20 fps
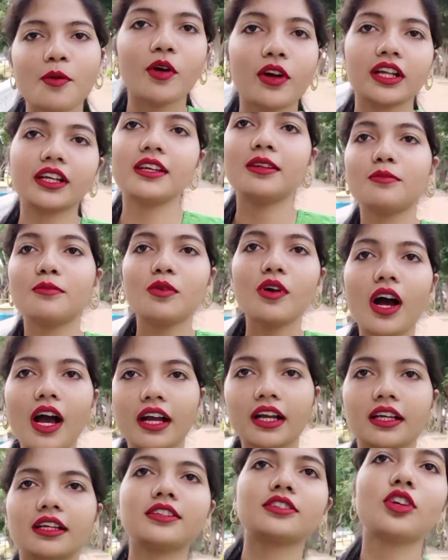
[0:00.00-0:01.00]
পরে কিনবো
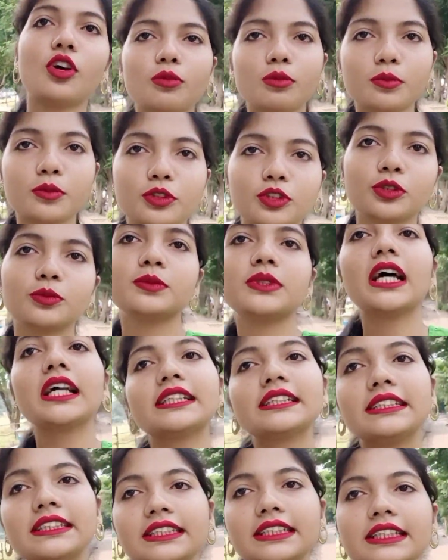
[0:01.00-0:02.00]
আগে সর্বপ্রথম
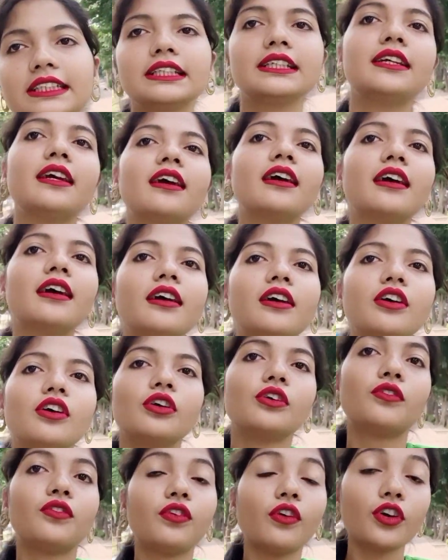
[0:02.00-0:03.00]
যাচ্ছি
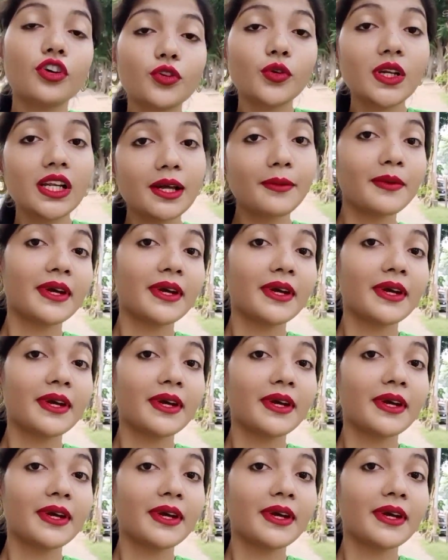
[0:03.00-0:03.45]
ফোর্ট উইলিয়াম